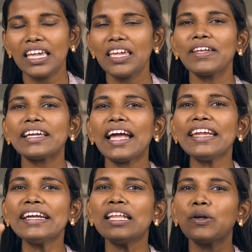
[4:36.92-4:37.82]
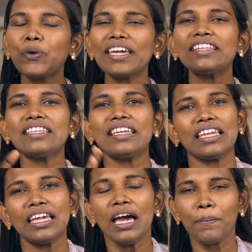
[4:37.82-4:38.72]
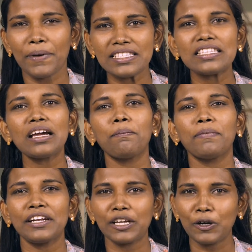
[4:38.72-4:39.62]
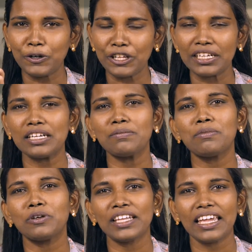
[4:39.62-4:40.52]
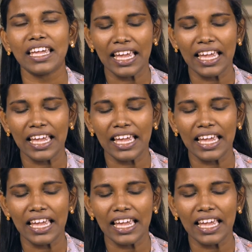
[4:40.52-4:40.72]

இவர் கைகளை உயர்த்தி பிரசங்கம் பண்ணி கொண்டிருக்கும் போதே